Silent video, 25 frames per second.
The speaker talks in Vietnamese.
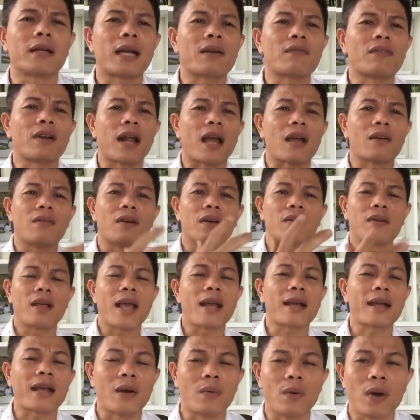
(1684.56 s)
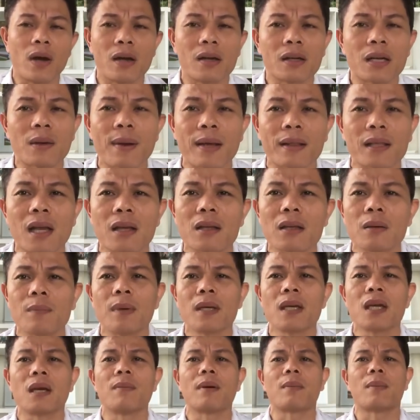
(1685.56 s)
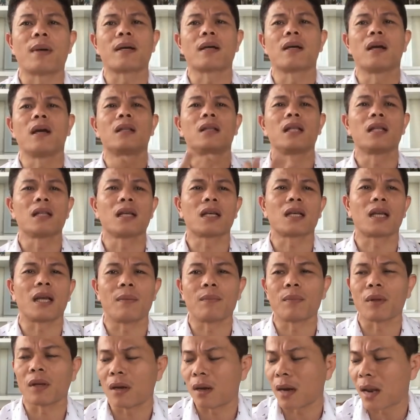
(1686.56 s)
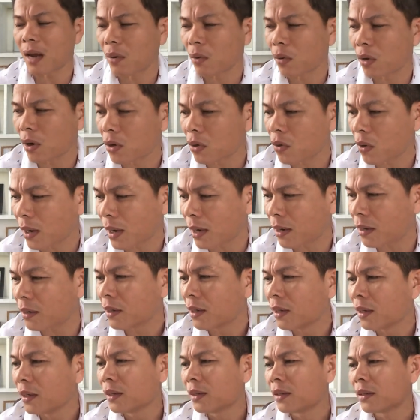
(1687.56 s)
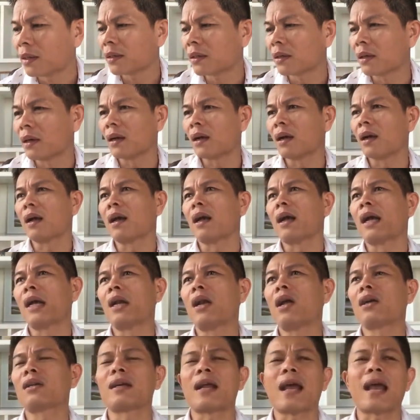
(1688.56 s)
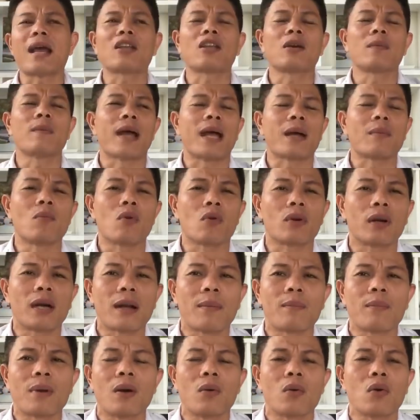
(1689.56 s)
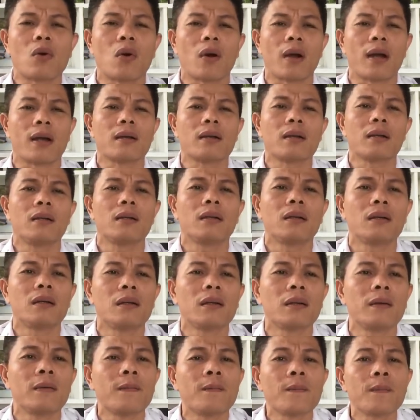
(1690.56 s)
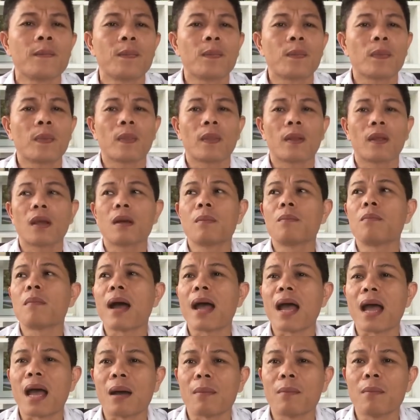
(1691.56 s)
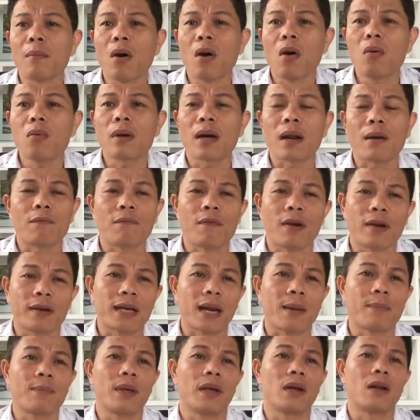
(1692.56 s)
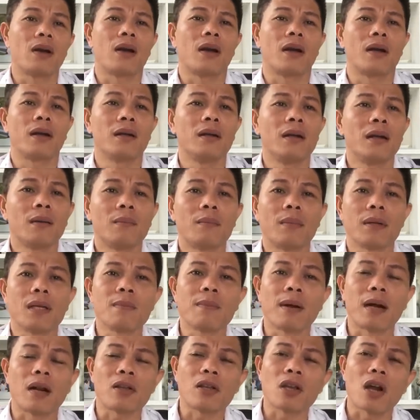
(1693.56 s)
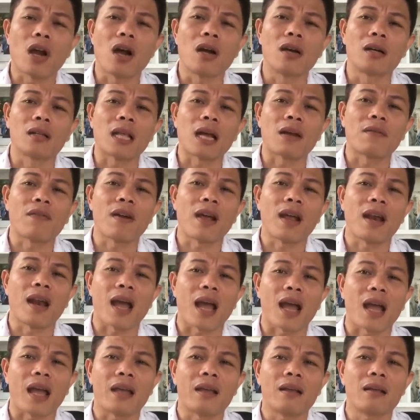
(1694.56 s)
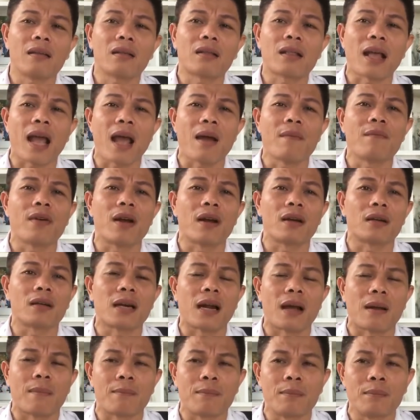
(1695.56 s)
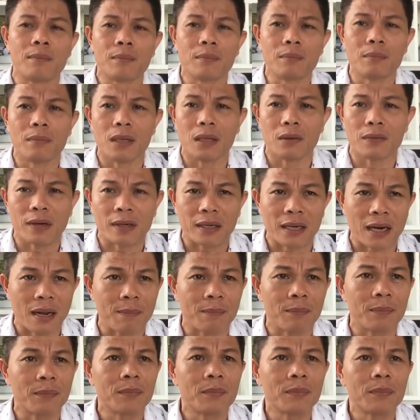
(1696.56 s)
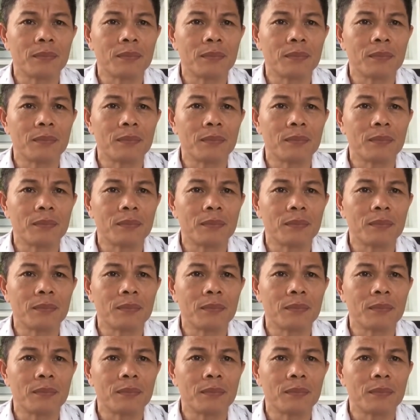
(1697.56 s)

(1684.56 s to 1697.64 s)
người khác vay lại với giá cao hơn các bạn thấy chứ bây giờ mà bạn gửi tiền tiết kiệm thì nó đâu khoảng khoảng à, nó trả cho bạn một năm đâu khoảng có có ba bốn năm phần trăm gì đó à. mà nhưng mà nó cho người ta vay lại tám phần trăm mười phần trăm